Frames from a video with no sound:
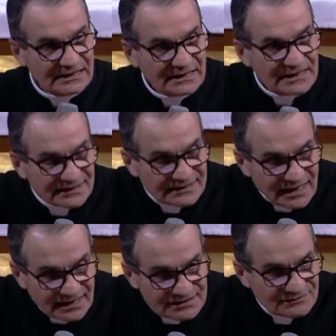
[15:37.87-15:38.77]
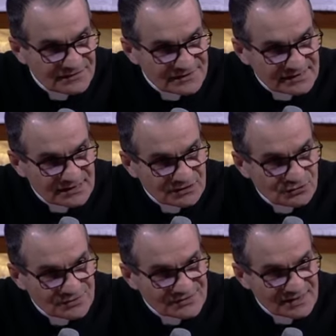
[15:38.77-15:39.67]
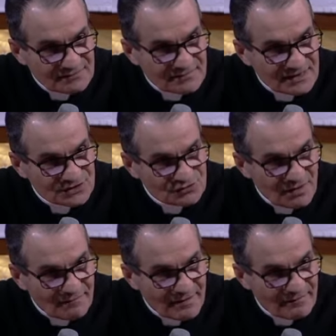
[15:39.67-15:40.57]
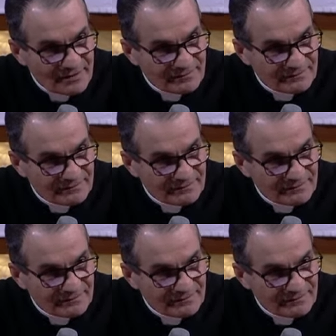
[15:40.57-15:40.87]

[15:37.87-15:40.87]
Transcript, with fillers: Il est très difficile de s'aimer soi-même.